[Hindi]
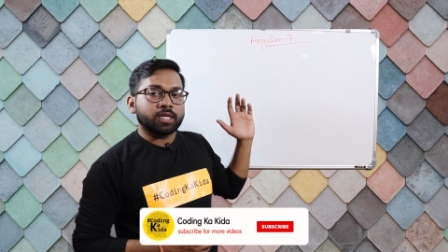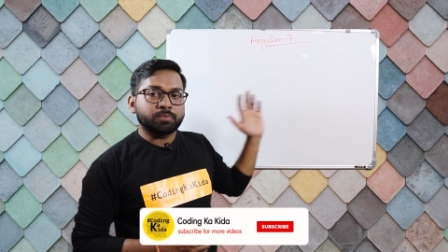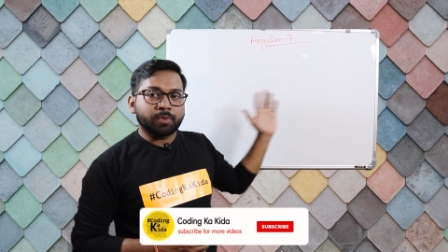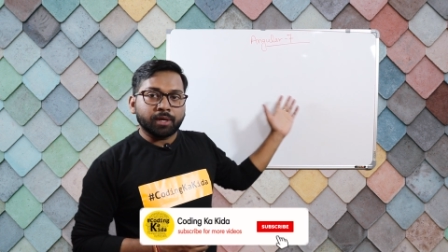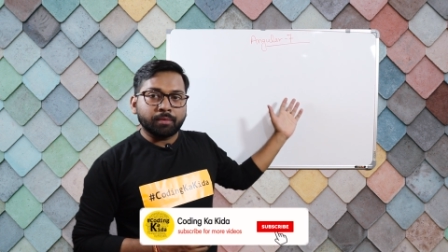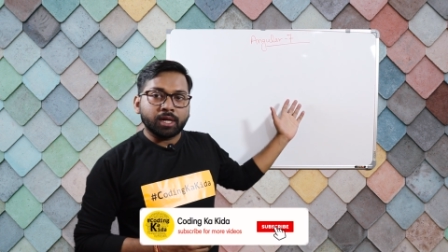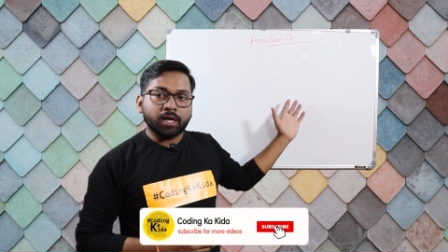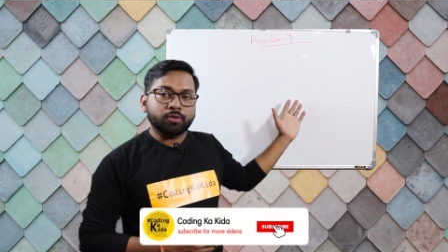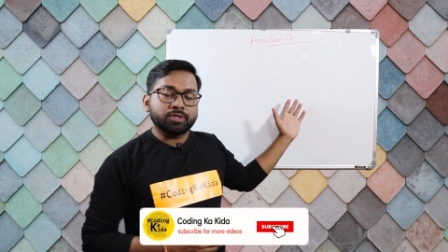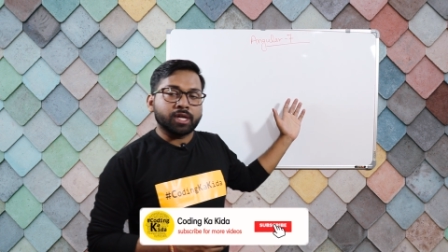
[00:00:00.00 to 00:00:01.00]
एस
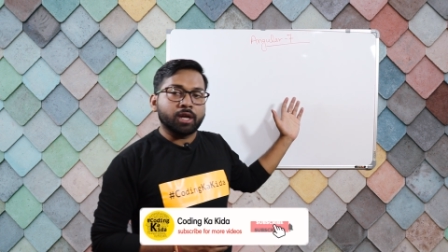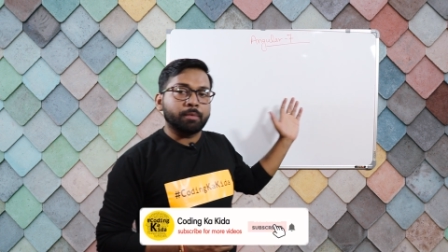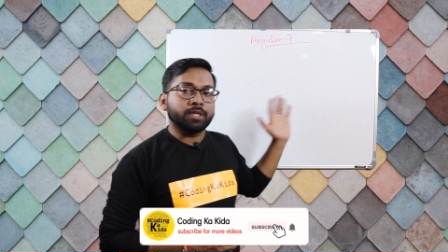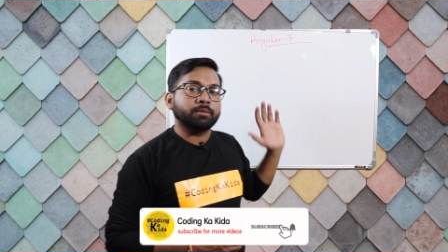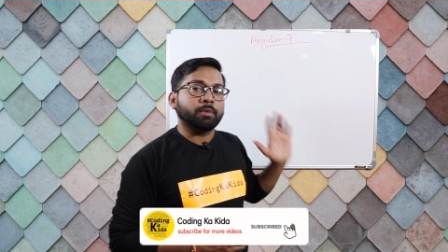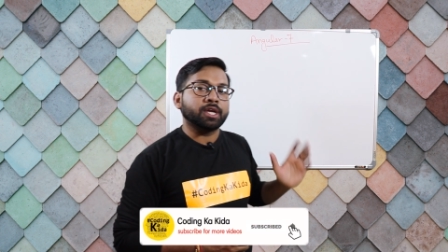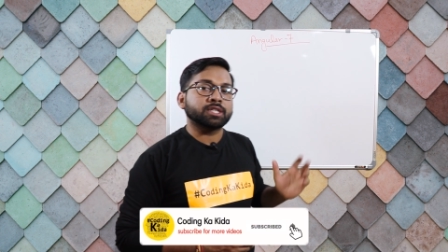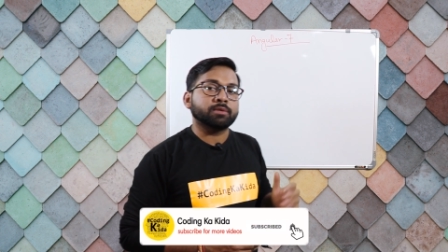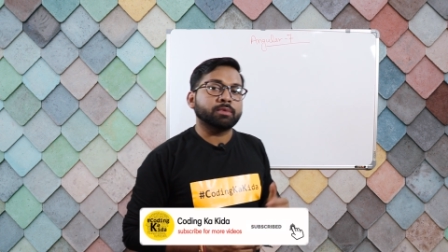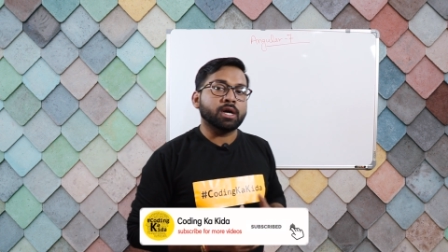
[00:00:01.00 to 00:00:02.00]
बना रहे हो सिंगल पेज
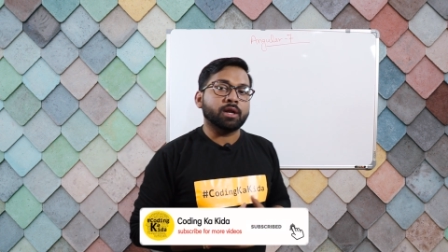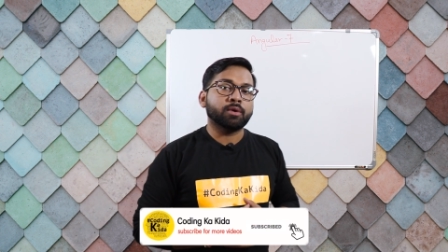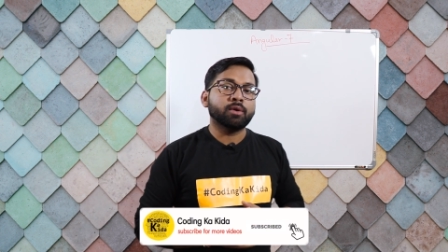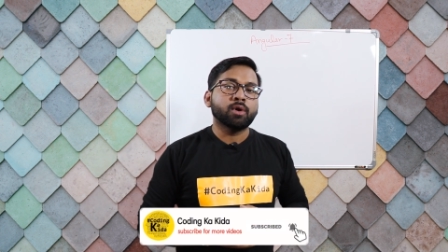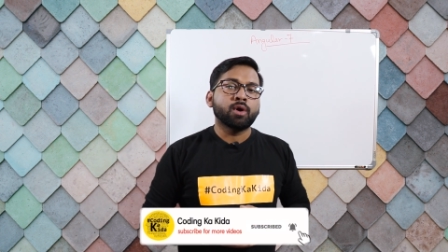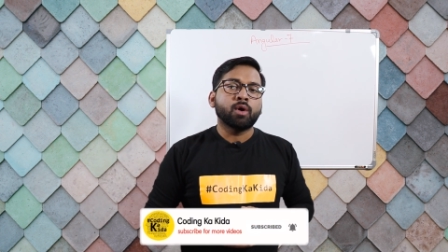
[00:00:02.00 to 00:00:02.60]
एप्लीकेशन बना रहे हो